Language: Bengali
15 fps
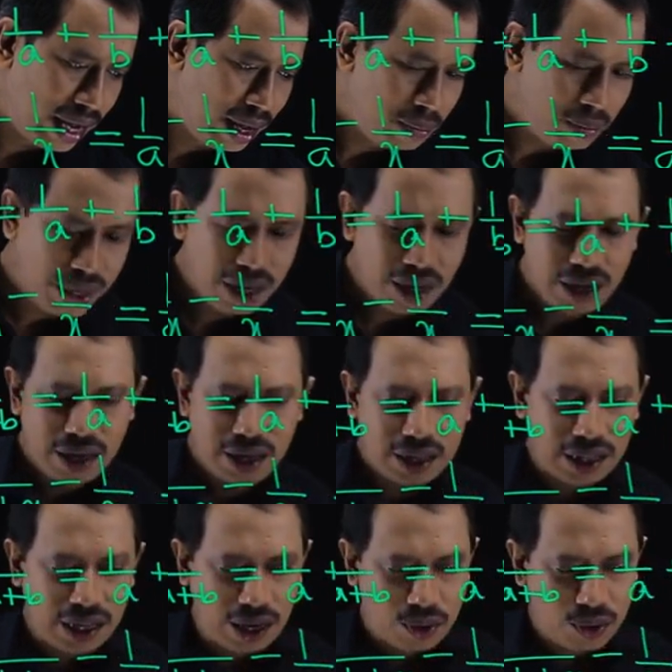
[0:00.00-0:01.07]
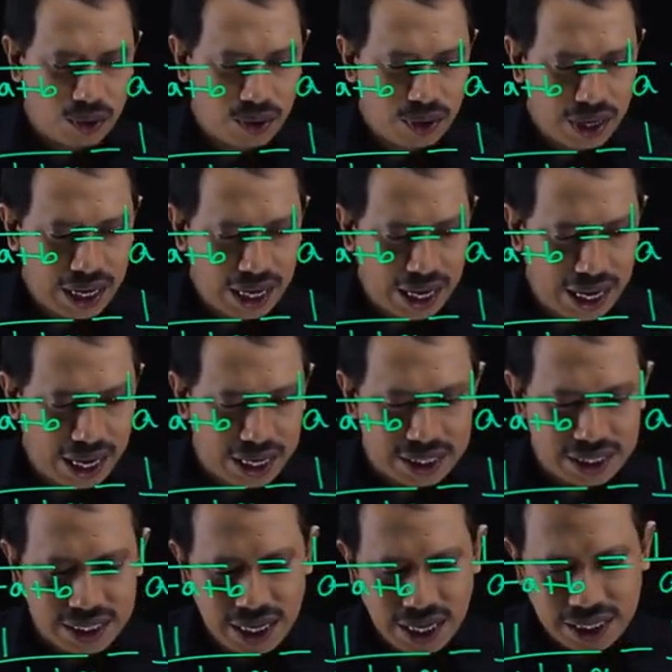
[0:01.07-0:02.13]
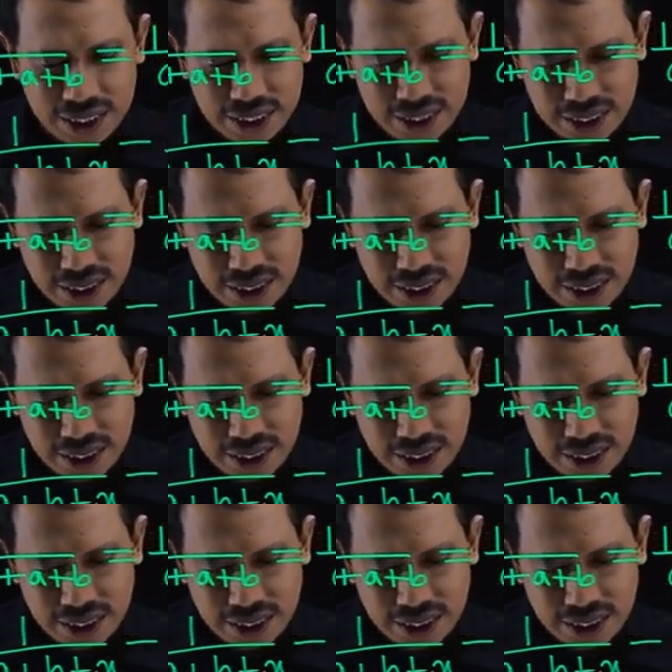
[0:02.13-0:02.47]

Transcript: এ বি দেখো এক্স এক্স